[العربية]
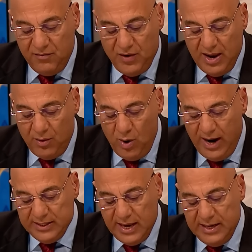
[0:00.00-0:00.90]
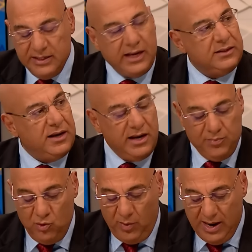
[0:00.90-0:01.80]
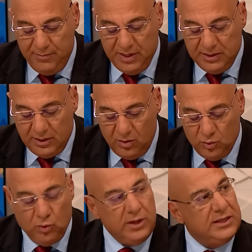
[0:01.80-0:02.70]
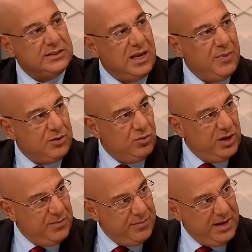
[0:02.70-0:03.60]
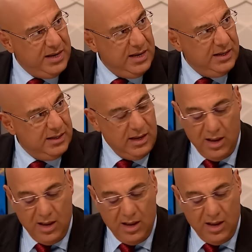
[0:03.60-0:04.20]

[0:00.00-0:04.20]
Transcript: فواحد قال نختار ابنه محمد ودول اللي استمروا الاماميه